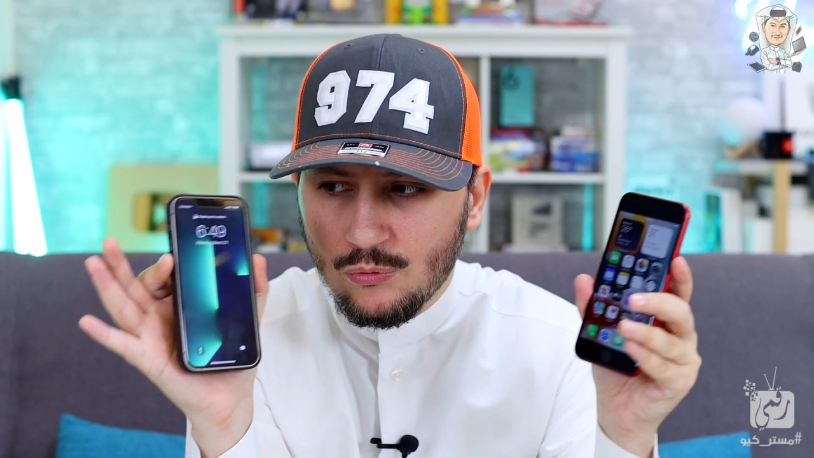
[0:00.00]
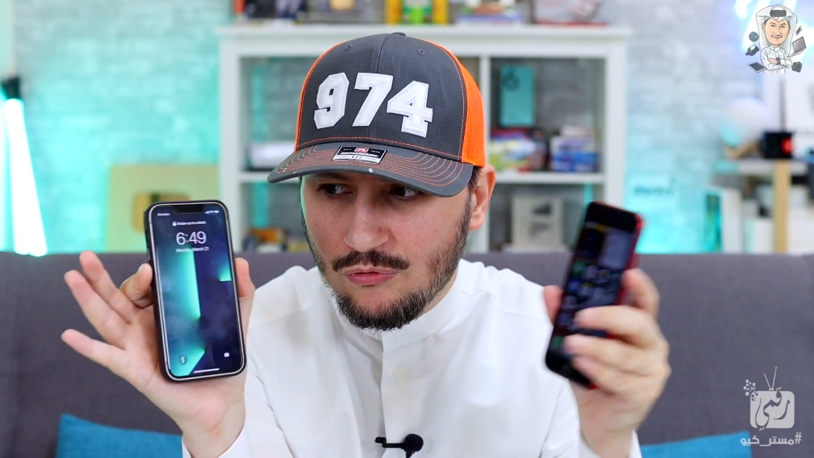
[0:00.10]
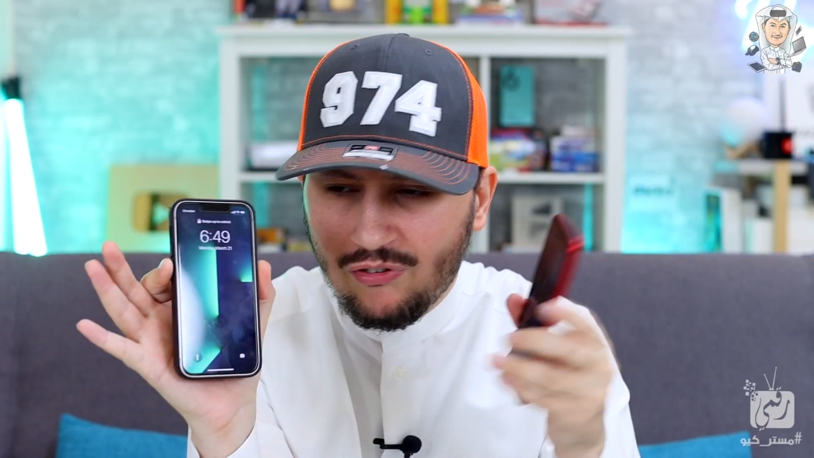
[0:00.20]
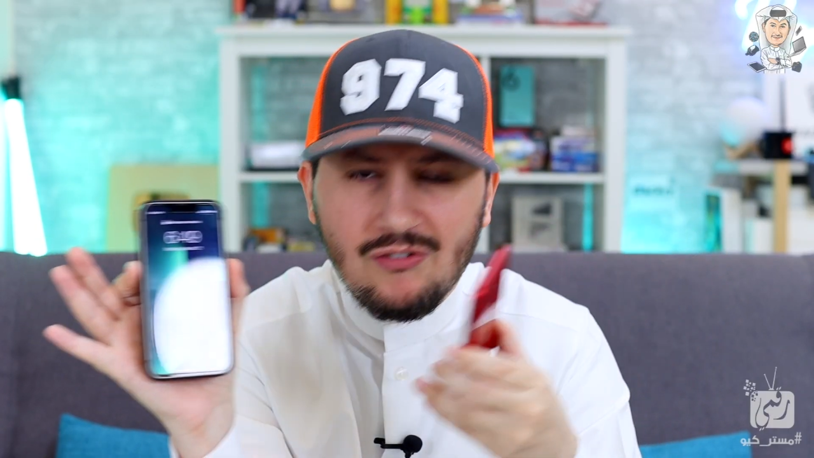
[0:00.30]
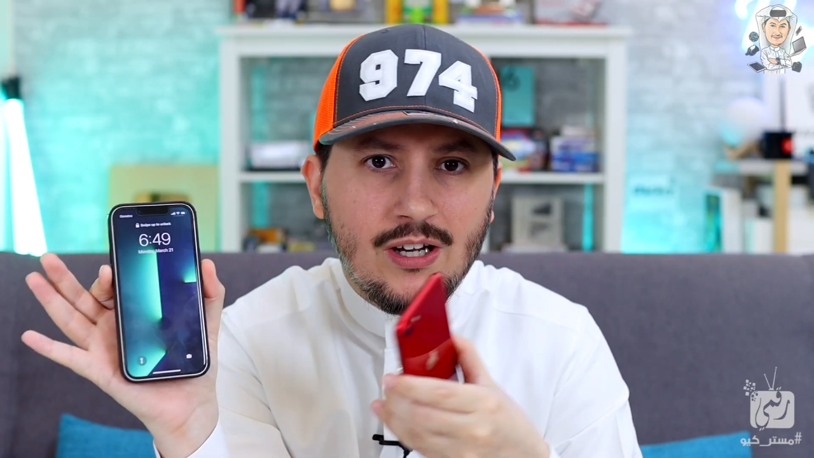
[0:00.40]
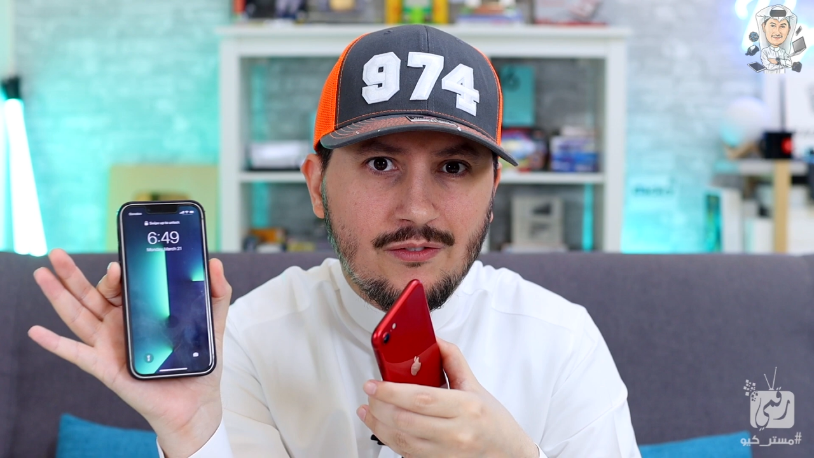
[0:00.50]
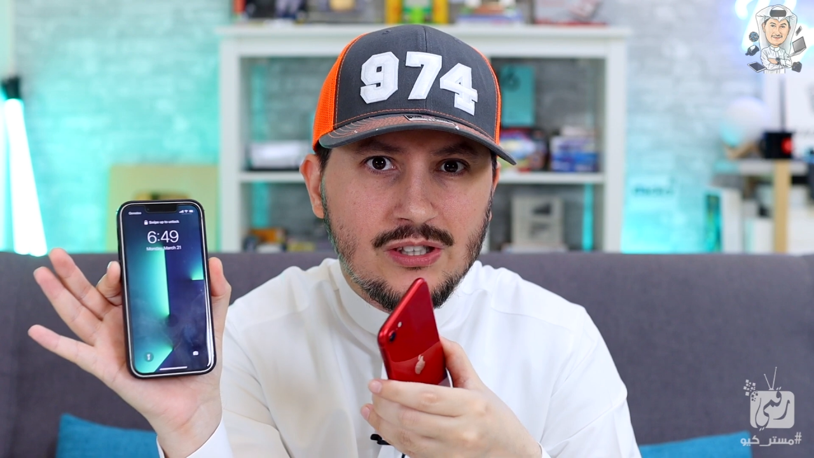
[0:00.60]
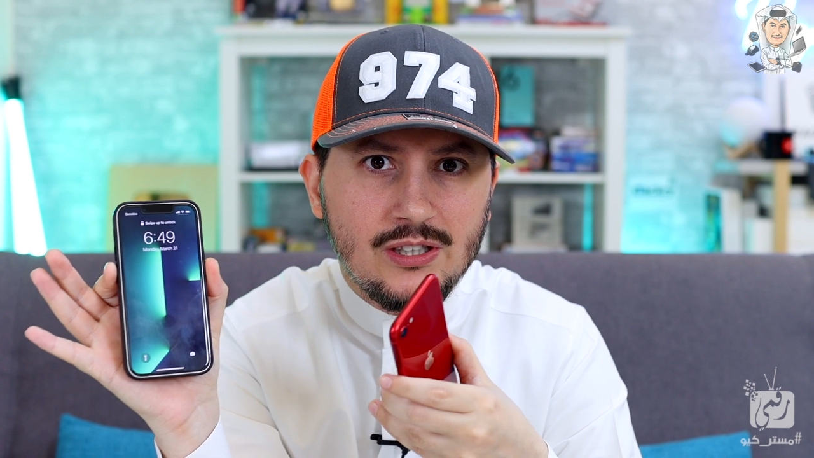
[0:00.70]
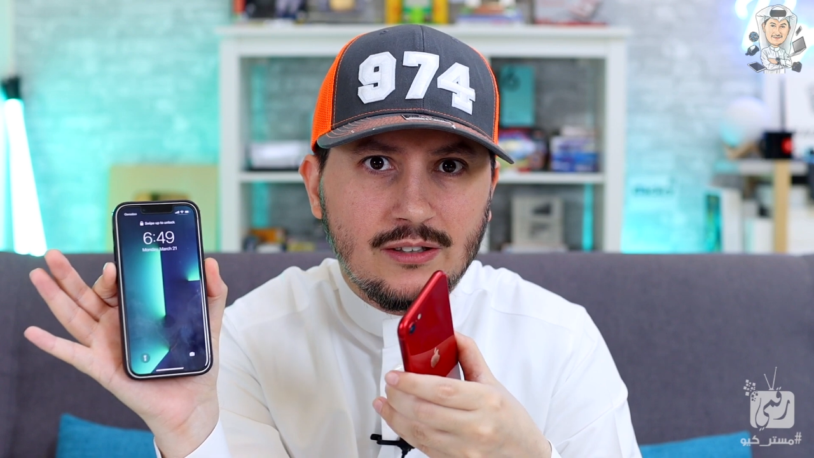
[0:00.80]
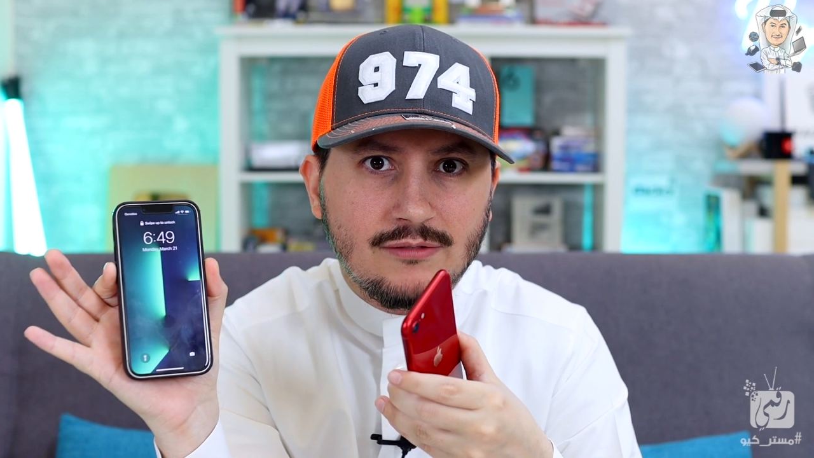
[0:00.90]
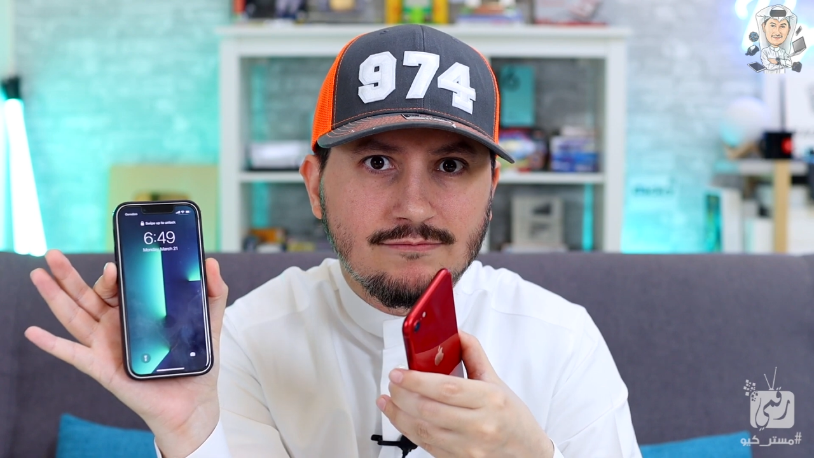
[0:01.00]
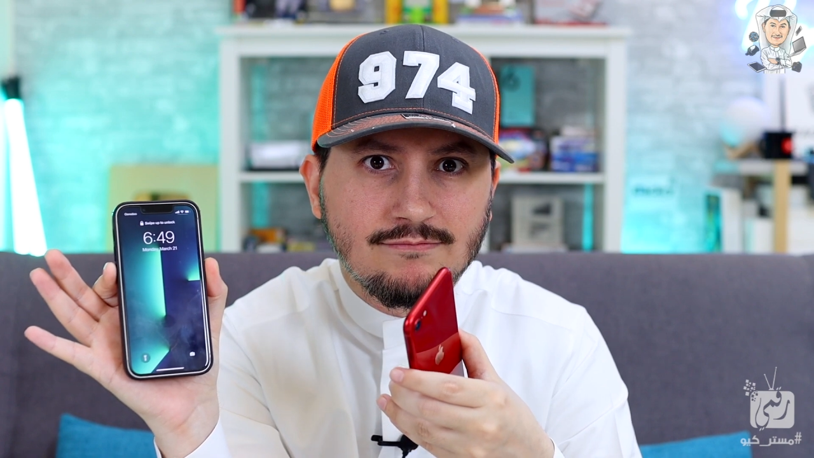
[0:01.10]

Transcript: في فرق في السعر